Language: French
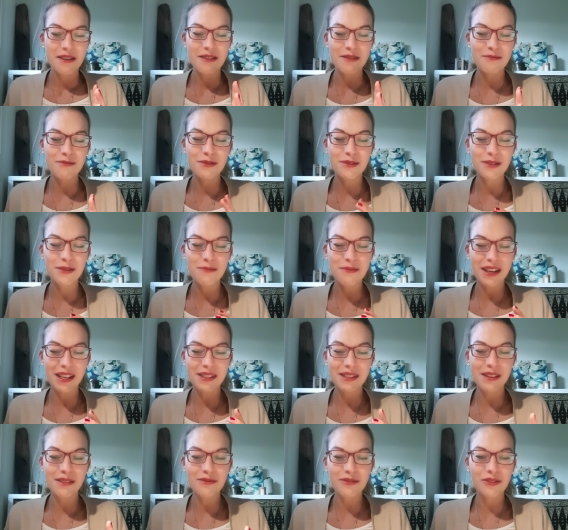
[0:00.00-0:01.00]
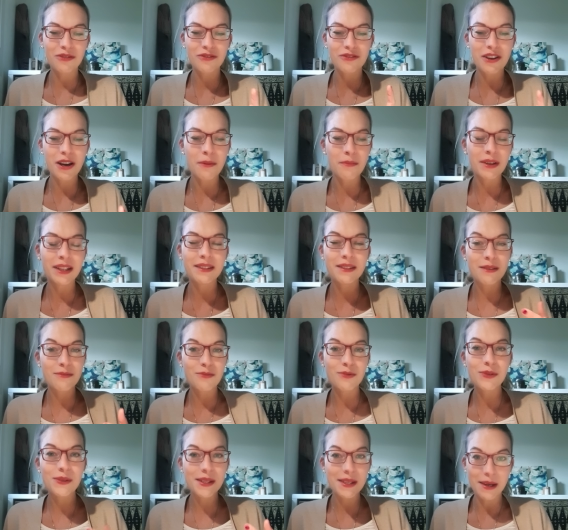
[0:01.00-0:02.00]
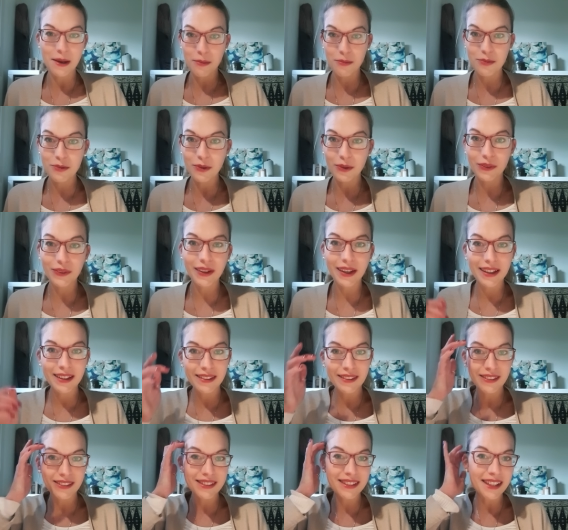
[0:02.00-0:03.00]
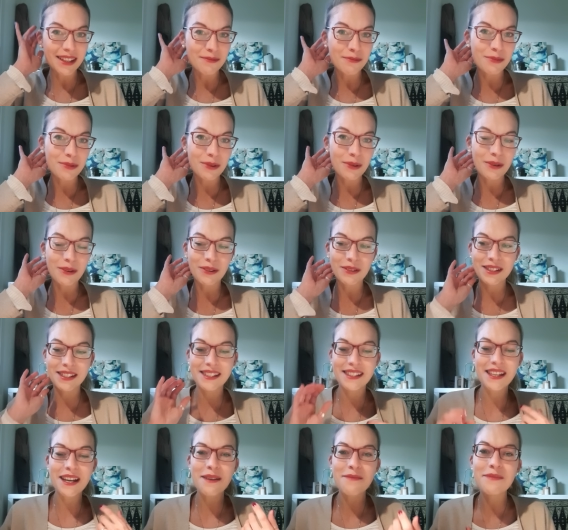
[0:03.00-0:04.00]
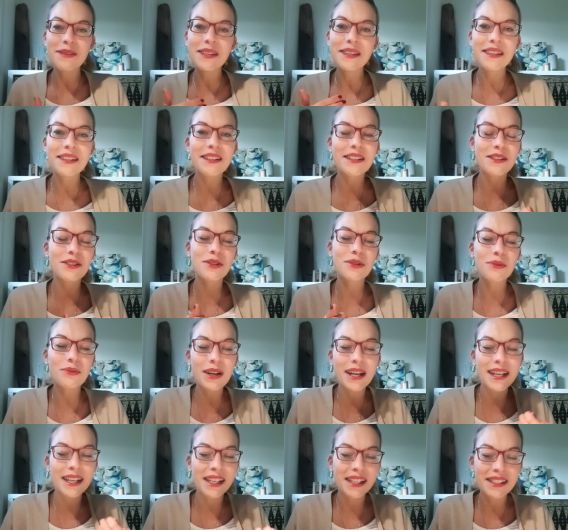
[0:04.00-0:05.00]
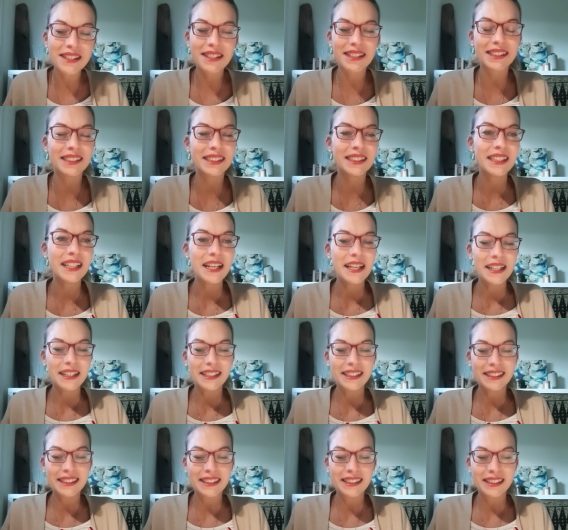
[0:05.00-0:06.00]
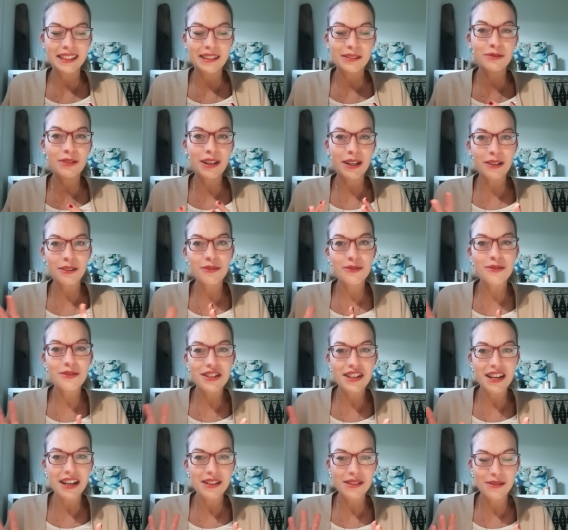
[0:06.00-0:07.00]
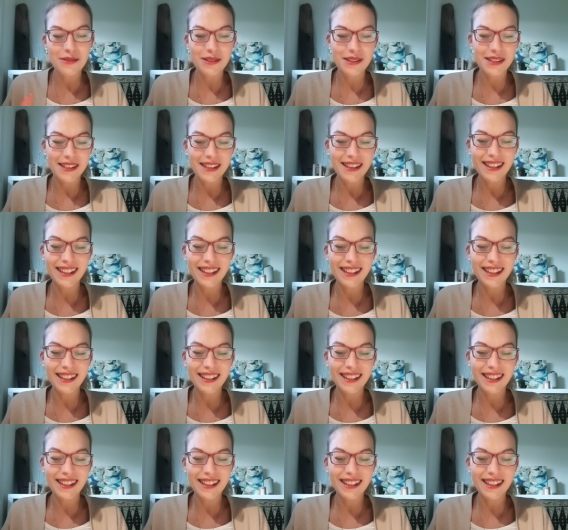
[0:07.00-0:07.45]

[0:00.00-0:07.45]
beaucoup de personnes vont vouloir mettre des musiques un peu entraînantes, un peu dynamiques, chouettes, ou alors du jazz aussi.